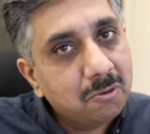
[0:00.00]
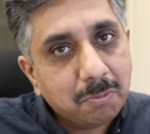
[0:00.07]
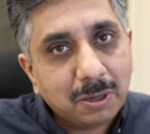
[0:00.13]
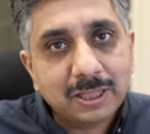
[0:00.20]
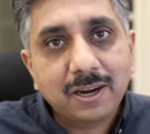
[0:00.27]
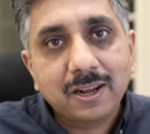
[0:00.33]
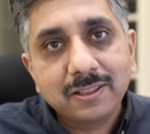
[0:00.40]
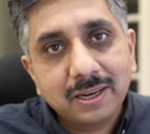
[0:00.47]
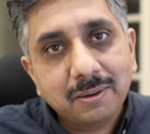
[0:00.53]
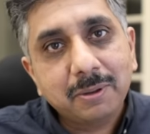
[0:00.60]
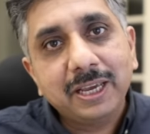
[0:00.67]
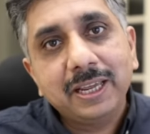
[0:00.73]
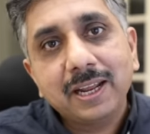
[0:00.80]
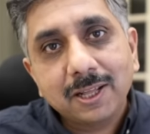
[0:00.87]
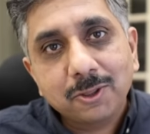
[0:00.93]
पंद्रह दिन
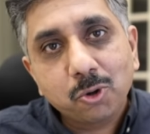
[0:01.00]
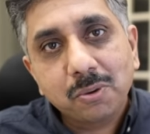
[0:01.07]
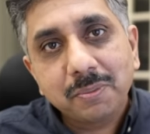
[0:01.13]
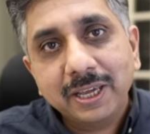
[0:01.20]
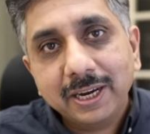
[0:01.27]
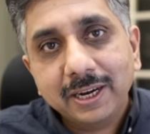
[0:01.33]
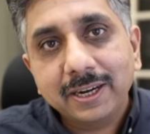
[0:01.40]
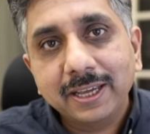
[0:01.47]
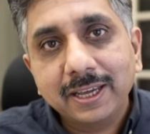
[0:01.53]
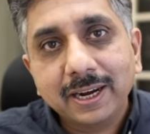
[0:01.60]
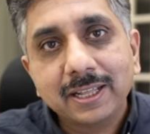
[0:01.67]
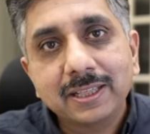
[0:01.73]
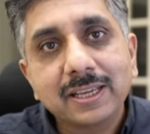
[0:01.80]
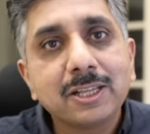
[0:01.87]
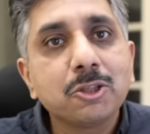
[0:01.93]
महीना दो महीने ठीक
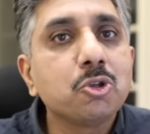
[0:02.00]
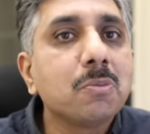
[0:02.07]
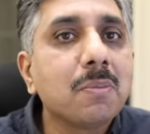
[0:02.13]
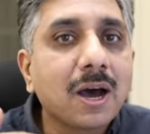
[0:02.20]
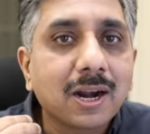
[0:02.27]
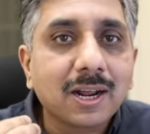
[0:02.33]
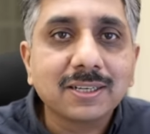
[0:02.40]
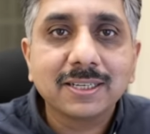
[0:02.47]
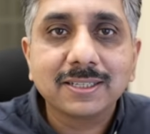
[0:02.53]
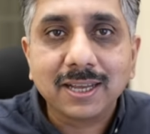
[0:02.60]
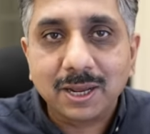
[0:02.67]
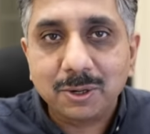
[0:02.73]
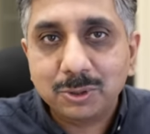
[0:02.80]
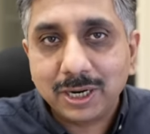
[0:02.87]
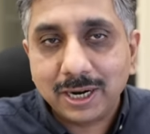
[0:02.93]
रहते हैं दोबारा से
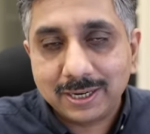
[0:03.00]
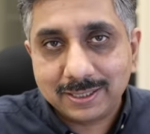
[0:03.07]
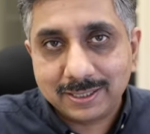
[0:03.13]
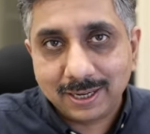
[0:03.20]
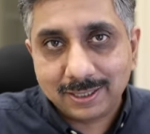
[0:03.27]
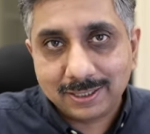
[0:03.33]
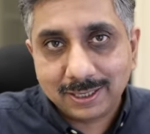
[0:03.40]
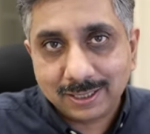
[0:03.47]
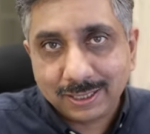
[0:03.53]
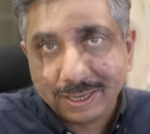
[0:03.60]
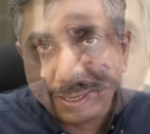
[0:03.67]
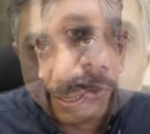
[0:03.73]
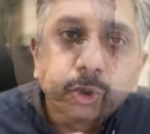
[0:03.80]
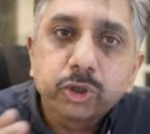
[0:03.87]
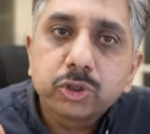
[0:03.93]
साइनोसाइटिस आ जाता
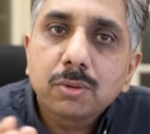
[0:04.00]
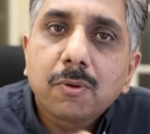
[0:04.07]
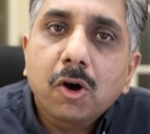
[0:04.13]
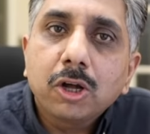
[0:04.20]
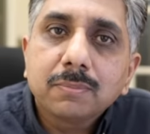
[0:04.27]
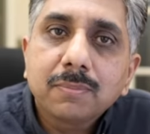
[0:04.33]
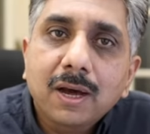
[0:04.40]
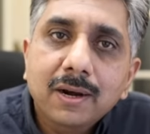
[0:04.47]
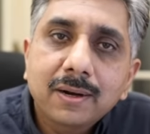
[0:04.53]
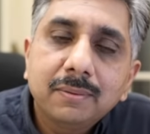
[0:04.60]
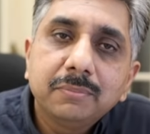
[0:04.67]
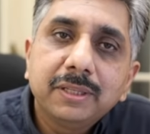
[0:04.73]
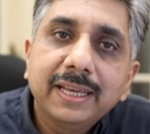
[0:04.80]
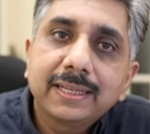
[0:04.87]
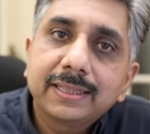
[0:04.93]
है दोस्तों बहुत बार
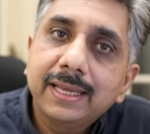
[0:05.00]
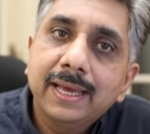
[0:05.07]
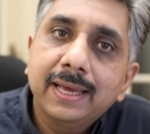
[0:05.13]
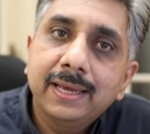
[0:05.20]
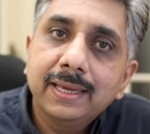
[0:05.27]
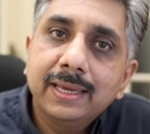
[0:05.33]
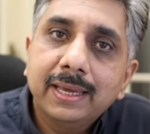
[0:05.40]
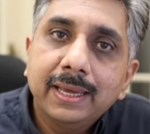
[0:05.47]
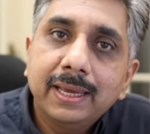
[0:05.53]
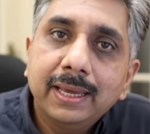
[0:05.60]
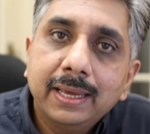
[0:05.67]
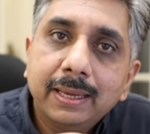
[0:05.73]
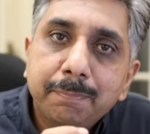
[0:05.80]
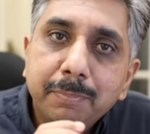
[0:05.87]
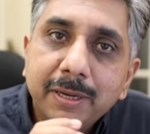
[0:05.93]
हम देखते हैं कि
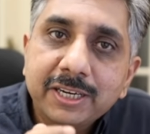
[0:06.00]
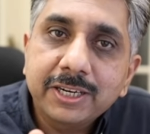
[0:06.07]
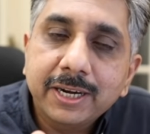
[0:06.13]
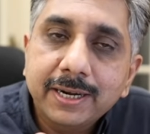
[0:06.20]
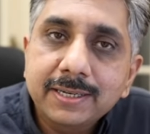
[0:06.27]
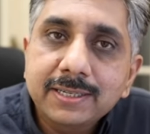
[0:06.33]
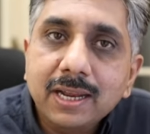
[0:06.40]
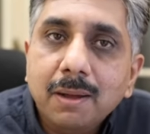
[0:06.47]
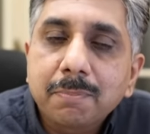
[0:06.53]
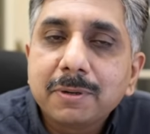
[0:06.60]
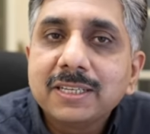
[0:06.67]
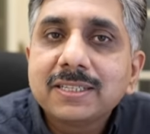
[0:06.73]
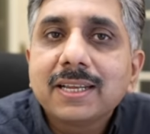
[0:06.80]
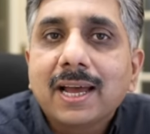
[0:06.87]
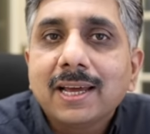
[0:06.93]
पेशेंट्स
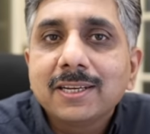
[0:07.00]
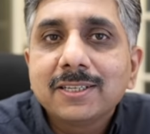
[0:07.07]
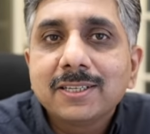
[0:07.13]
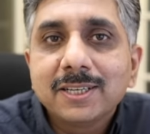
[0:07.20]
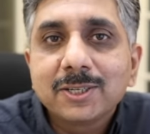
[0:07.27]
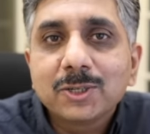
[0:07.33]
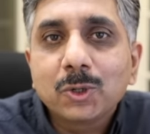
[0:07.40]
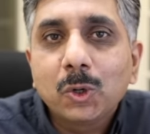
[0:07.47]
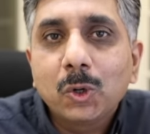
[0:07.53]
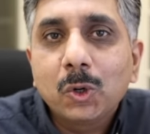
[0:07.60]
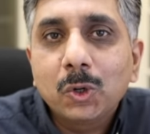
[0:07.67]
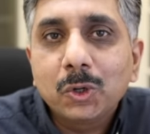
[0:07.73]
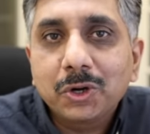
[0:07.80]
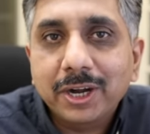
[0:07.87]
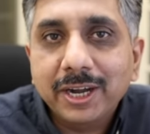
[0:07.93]
अपने साइनसिस को
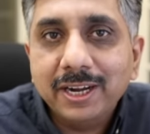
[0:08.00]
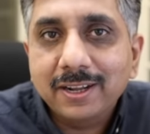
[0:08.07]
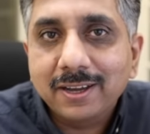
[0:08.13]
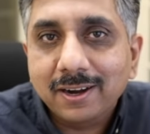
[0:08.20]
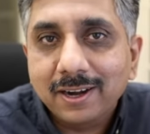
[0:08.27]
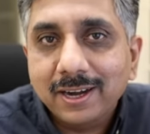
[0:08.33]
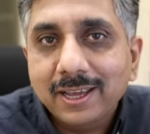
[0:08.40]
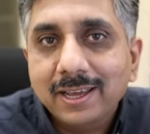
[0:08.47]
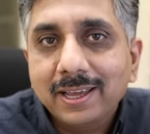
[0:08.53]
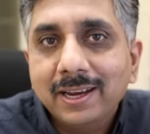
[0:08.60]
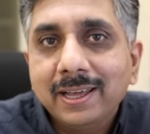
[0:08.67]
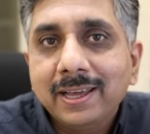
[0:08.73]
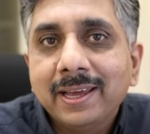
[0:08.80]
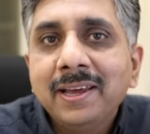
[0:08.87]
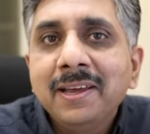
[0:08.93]
ट्रीट करने के
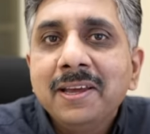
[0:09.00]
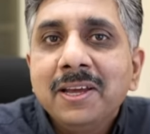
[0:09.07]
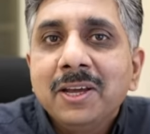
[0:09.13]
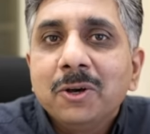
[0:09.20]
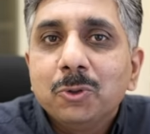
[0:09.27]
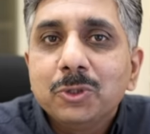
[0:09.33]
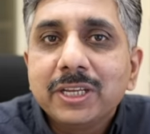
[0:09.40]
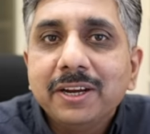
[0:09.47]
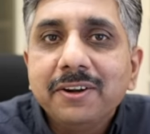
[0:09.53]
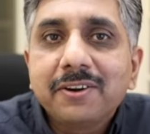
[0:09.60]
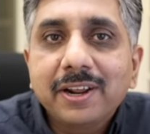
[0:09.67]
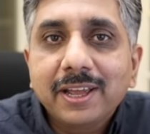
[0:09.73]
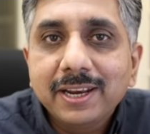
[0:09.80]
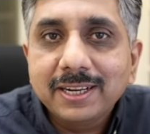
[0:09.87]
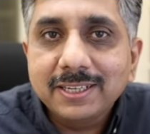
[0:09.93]
लिए उसकी
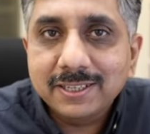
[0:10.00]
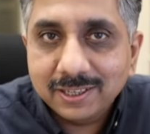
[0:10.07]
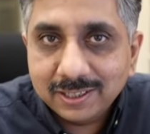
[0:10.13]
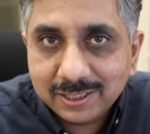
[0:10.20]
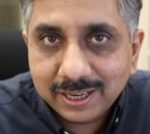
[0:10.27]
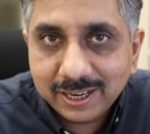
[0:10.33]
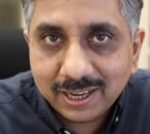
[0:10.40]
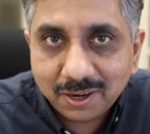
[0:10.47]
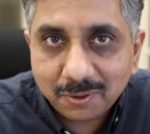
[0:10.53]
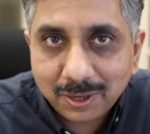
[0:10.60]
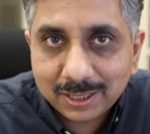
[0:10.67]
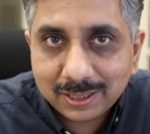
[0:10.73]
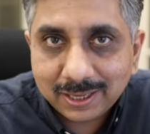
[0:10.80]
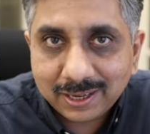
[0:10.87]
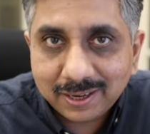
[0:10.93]
ड्रेनेज सर्जरी
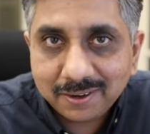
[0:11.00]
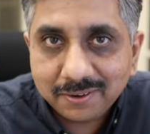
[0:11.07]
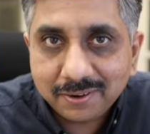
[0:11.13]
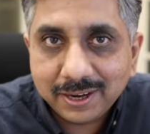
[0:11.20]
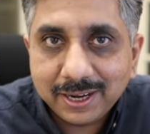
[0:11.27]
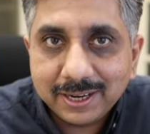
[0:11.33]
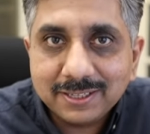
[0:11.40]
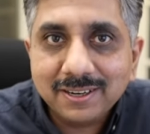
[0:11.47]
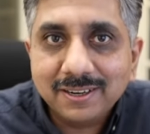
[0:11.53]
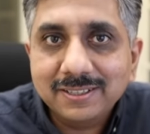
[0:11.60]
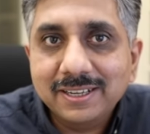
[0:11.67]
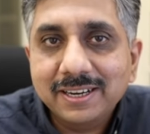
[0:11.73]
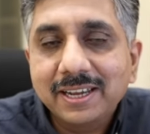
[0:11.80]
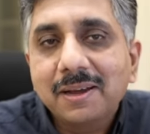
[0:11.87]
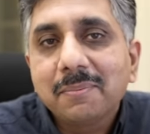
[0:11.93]
करवाते हैं ड्रेनेज
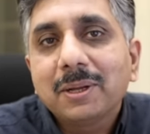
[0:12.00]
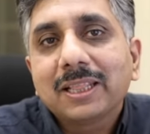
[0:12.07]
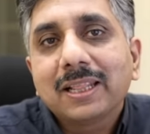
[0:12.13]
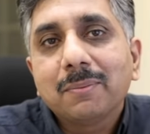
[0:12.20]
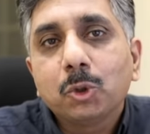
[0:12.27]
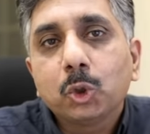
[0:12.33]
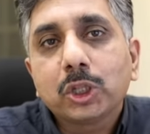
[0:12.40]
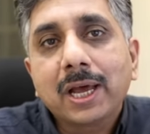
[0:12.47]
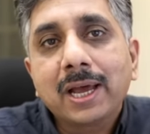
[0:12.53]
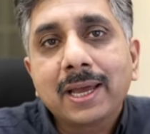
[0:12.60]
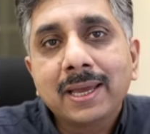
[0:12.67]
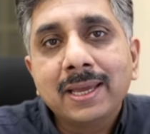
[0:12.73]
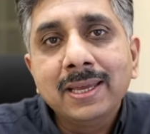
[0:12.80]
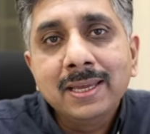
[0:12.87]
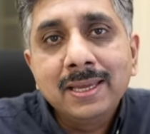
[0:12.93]
सर्जरी का मतलब होता
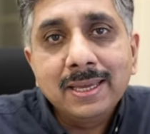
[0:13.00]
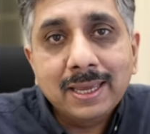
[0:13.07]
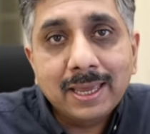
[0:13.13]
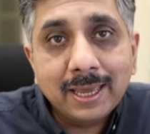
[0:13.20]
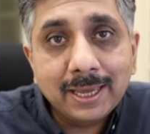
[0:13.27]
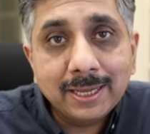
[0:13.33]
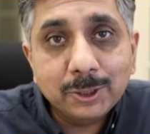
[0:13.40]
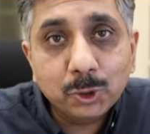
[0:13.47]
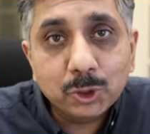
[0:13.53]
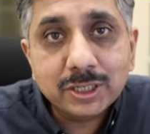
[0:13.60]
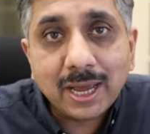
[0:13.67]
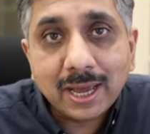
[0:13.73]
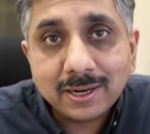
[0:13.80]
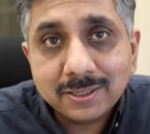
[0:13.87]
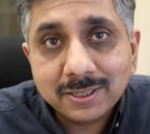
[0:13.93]
है कि जो
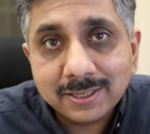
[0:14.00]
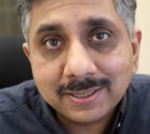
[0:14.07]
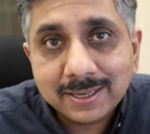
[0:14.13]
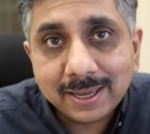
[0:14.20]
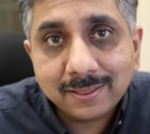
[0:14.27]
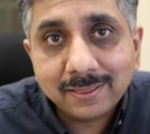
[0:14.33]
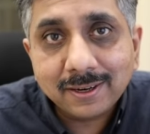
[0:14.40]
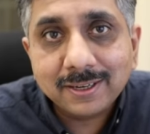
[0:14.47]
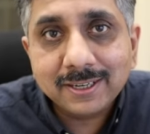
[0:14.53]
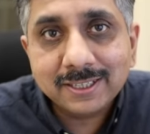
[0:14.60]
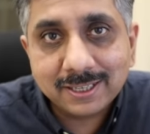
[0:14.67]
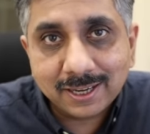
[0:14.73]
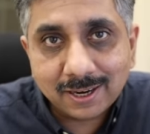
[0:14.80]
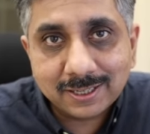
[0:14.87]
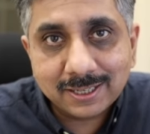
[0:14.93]
साइनसिस के अंदर
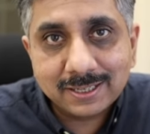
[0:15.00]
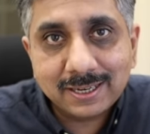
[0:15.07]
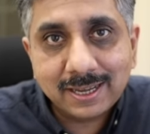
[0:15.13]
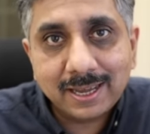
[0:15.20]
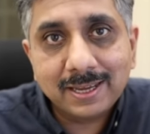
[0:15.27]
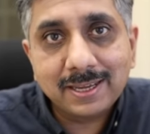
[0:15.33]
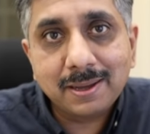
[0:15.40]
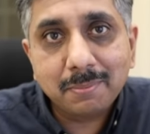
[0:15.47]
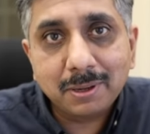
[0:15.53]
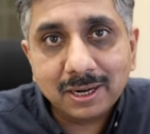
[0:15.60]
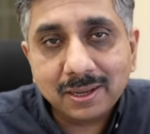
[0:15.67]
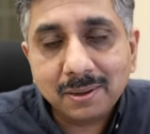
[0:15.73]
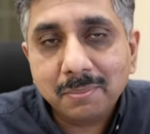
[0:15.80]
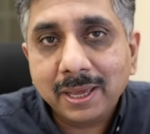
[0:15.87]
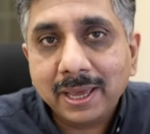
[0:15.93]
डिस्चार्जेस हैं या
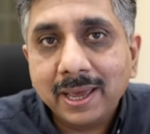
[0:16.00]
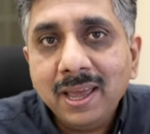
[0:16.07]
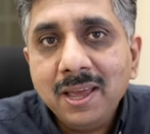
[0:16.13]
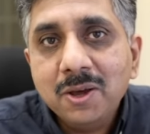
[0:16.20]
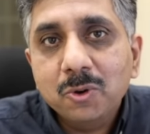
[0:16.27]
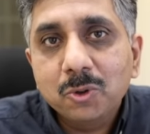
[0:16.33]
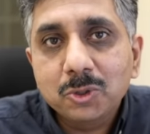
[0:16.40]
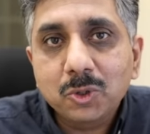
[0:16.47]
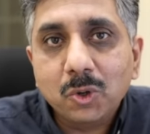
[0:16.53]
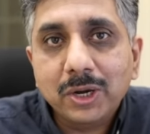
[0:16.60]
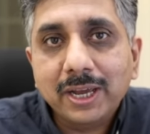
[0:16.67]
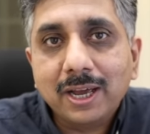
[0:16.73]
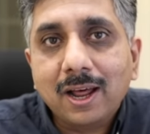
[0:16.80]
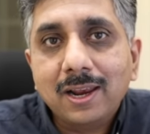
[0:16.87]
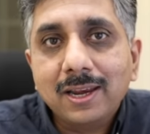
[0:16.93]
बलगम है उसको
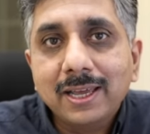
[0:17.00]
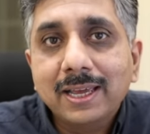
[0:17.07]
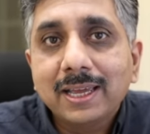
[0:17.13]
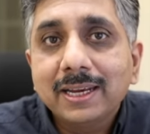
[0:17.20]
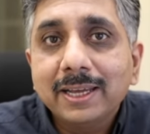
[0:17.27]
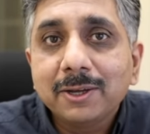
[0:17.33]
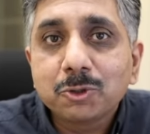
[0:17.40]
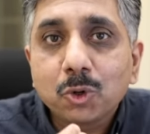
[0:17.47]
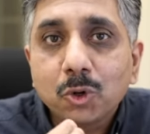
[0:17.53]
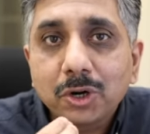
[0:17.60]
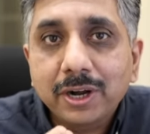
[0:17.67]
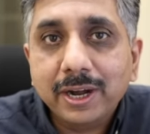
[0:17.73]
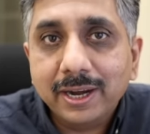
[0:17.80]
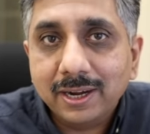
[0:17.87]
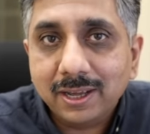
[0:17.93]
निकालने के लिए उसको
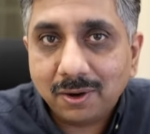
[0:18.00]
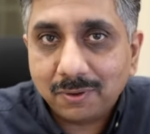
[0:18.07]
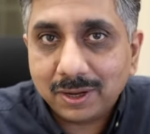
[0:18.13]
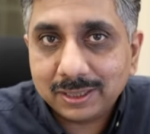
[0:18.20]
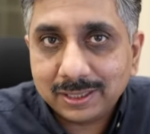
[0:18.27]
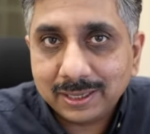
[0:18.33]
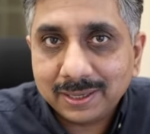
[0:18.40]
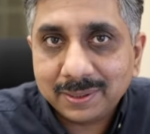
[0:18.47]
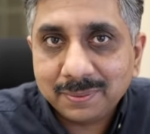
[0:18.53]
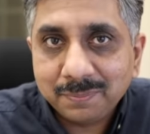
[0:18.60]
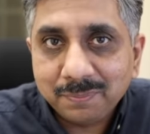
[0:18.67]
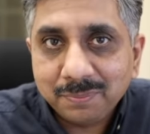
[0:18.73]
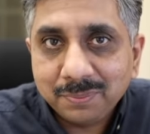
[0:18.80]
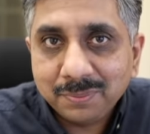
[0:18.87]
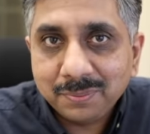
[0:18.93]
ड्रेन करवाते हैं
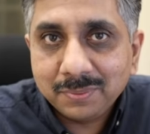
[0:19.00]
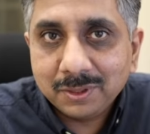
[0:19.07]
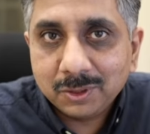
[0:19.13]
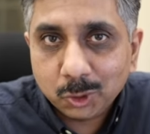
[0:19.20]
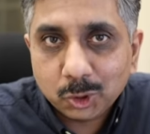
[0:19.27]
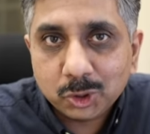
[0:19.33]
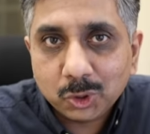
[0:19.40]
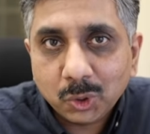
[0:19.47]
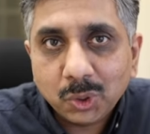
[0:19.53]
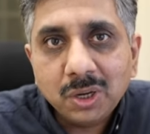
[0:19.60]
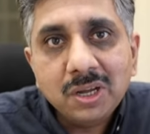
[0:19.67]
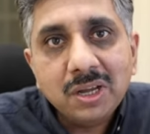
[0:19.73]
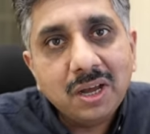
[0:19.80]
दोस्तों